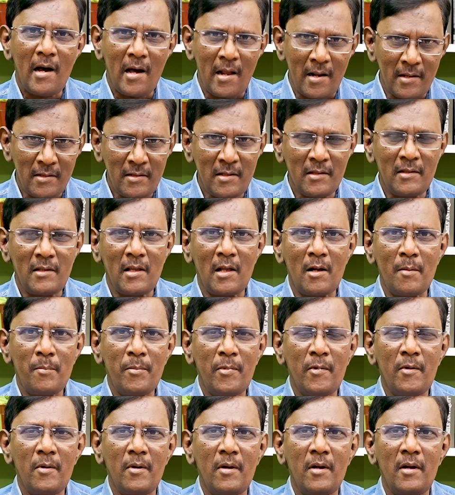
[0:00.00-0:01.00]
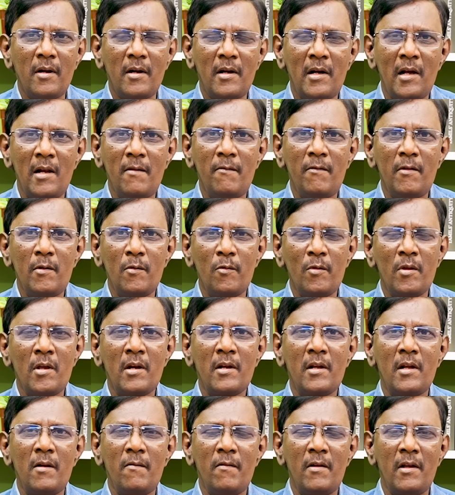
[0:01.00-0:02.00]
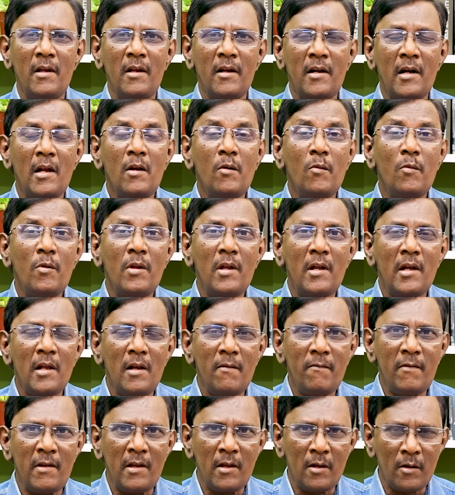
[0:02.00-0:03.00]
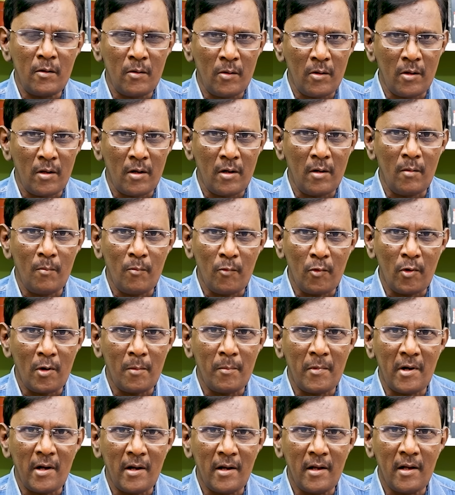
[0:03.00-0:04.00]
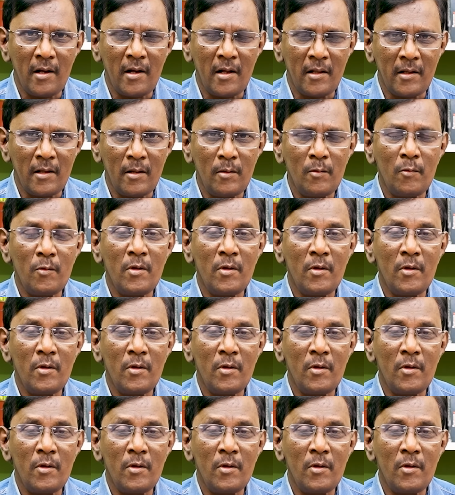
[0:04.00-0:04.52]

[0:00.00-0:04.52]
அரசு தரப்பு கல்வி உயர்கல்வி கல்லூரி கல்வி இயக்குநர்கள் மூலமாக அதாவது